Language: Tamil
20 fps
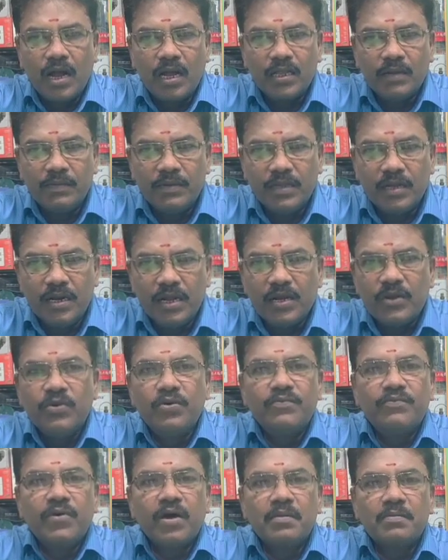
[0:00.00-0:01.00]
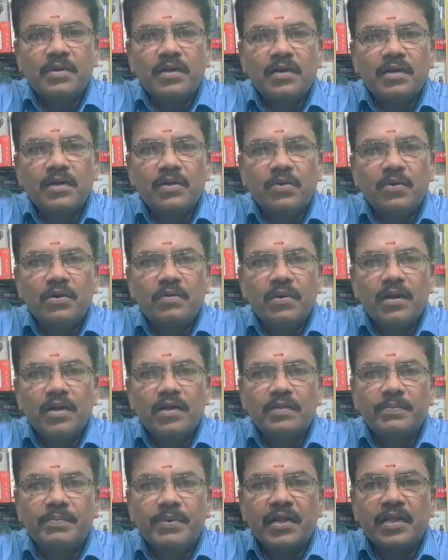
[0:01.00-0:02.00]
அதை வந்து லிக்விட் ஃபார்மெட்டுக்கு கொண்டு
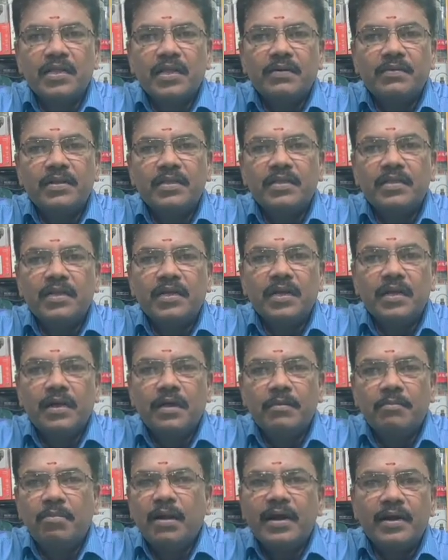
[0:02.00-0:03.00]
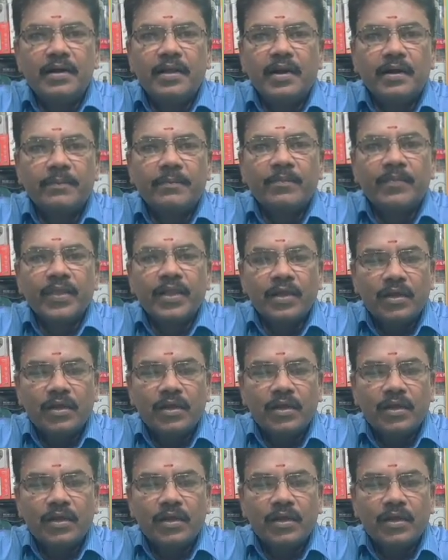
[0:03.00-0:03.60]
வரதுக்கு பேர் தான் வந்து பிளெண்டர்